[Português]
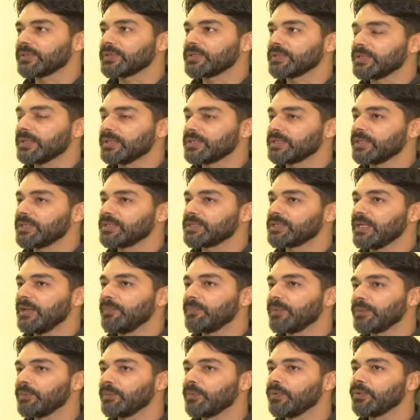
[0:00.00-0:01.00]
assim, a gente
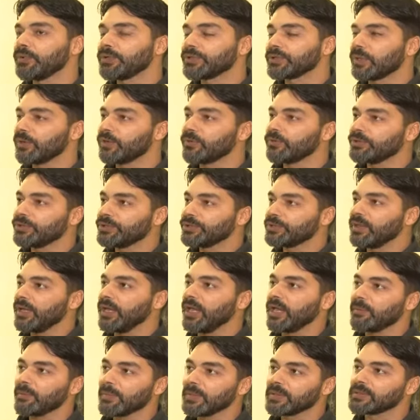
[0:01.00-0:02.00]
sempre busca alguns
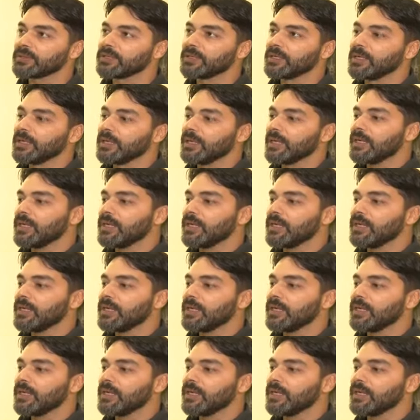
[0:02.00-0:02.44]
temas